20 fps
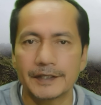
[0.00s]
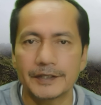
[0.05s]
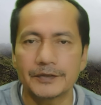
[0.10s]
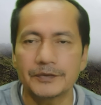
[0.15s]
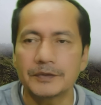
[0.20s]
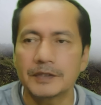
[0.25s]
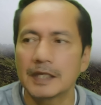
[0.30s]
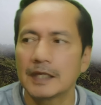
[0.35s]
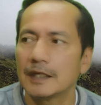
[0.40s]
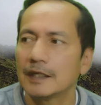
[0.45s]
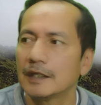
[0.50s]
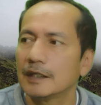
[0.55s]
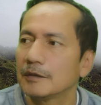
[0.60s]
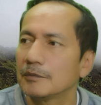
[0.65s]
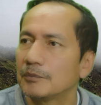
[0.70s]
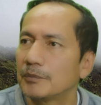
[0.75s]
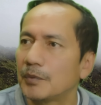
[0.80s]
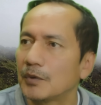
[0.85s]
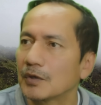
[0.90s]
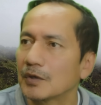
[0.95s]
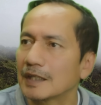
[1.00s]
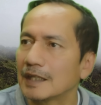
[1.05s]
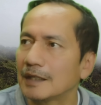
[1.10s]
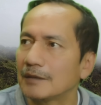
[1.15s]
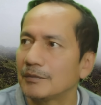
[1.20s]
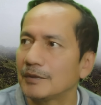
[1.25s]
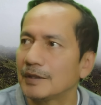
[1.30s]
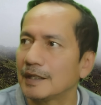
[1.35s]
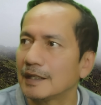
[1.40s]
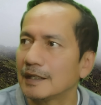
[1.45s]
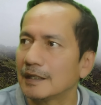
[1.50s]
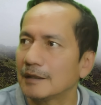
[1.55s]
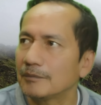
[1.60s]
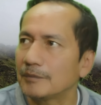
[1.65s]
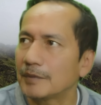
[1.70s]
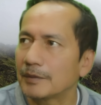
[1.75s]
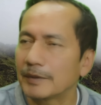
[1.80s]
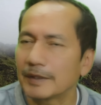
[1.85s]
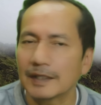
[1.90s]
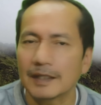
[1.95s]
You porque vienen
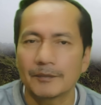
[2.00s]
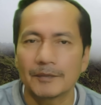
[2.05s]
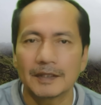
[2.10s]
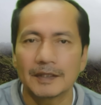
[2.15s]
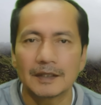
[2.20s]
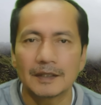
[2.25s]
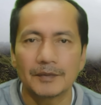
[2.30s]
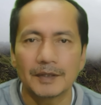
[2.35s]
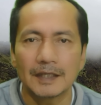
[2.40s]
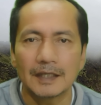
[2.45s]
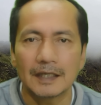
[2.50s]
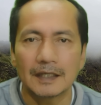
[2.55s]
perfectamente bien